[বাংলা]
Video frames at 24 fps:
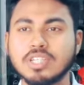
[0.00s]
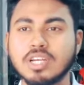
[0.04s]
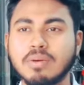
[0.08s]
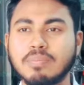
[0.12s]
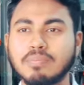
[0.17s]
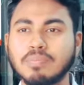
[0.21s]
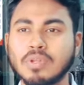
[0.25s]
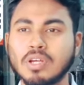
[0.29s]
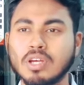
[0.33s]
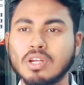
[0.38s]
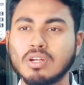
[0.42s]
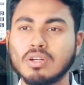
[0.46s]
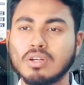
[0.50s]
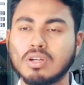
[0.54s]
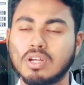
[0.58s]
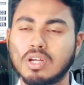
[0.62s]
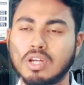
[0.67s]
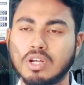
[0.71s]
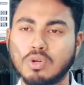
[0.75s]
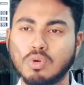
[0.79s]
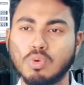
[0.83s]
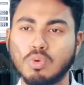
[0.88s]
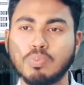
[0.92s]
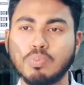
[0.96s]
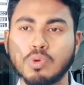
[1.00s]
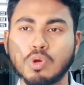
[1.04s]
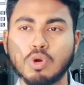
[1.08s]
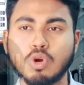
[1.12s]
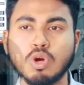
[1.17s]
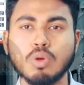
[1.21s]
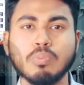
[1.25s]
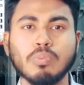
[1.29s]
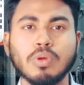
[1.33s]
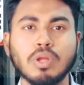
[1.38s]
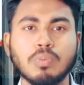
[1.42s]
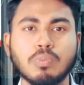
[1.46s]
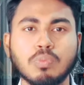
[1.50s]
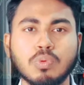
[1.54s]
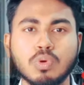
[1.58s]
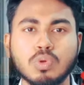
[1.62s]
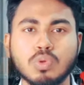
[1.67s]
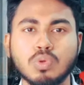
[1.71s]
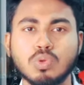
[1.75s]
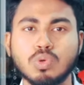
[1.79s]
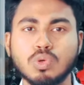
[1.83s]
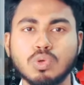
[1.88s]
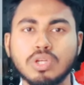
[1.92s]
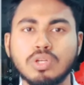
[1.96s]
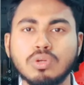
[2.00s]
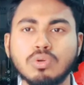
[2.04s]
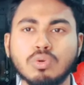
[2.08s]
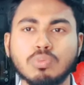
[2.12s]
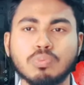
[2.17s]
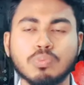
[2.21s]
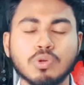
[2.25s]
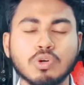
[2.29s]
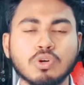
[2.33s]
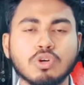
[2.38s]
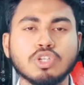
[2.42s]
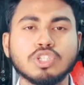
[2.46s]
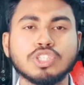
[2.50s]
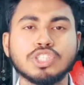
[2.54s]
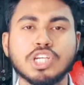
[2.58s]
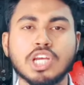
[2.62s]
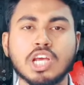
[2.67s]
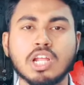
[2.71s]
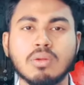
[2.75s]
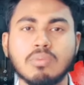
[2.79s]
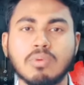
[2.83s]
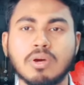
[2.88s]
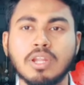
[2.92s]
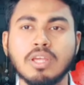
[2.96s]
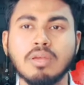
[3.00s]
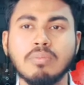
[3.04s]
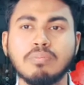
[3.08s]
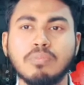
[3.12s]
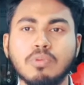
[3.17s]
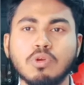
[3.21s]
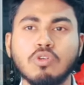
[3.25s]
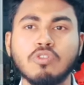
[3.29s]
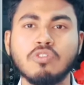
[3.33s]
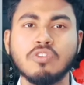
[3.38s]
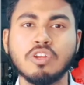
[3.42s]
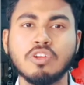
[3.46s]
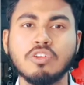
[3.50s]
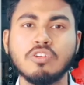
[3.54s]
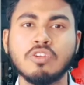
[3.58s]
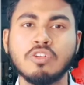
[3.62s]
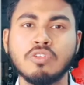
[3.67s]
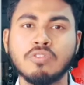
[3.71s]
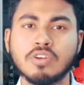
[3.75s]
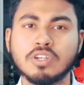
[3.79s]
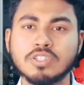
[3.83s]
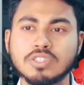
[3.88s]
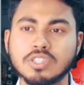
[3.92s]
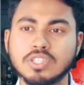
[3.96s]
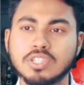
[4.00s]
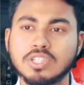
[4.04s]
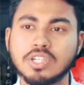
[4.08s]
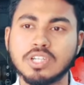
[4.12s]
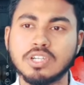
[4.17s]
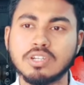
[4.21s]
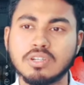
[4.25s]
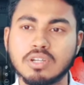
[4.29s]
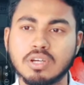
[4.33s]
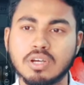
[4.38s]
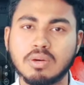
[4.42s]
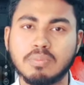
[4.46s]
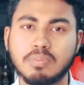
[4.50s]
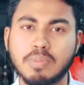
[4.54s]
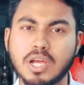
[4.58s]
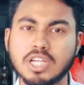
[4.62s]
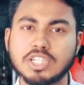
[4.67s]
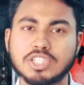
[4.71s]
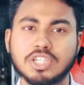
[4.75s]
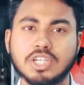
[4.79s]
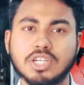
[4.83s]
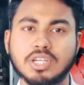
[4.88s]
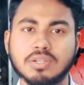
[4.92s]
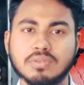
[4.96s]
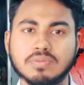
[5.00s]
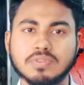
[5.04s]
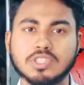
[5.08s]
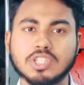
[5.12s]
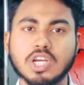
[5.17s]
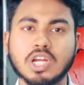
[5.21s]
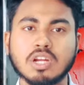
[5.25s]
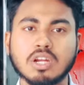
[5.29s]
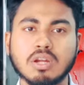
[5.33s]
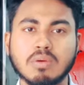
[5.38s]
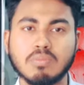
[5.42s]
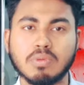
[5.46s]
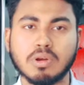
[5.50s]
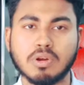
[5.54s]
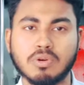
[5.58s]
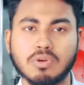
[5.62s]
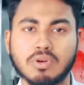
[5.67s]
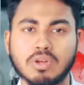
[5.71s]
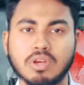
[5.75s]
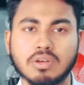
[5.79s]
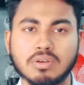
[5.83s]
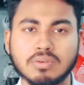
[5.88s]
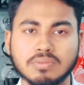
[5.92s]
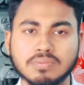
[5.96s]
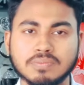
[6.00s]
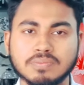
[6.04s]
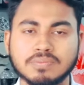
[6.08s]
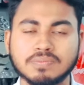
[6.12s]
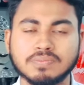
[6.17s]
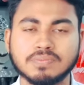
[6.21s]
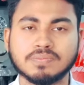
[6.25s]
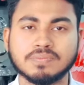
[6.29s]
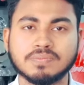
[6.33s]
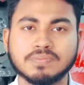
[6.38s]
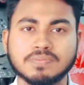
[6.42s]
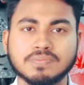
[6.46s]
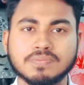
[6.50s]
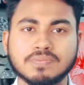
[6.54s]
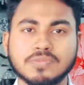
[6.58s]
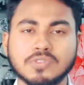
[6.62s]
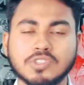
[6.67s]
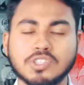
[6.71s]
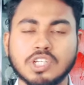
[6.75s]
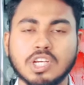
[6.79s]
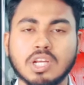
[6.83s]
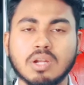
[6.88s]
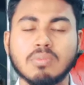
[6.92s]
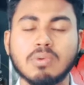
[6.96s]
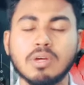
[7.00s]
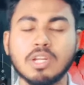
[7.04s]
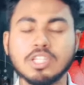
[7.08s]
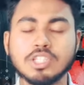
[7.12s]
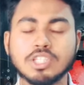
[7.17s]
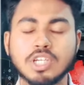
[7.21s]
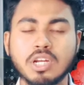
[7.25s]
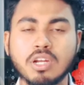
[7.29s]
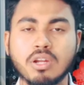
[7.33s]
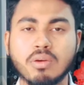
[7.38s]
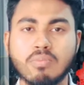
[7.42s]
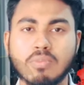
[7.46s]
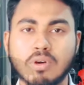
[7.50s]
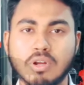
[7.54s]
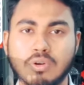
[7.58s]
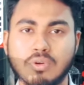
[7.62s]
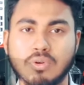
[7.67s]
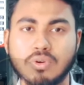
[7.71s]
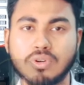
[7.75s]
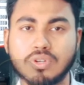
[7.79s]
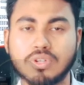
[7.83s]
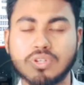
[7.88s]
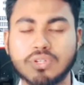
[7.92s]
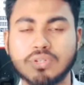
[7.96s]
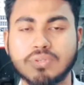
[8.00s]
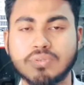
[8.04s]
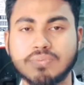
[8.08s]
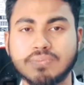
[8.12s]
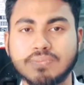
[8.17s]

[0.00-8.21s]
হচ্ছে আপনার রূপনগর মিরপুর দুই রূপনগর শিয়ালবাড়ি বিউবিটি ইউনিভার্সিটির পাশেই চার নম্বর রোডে শিয়ালবাড়ি চার নম্বর রোড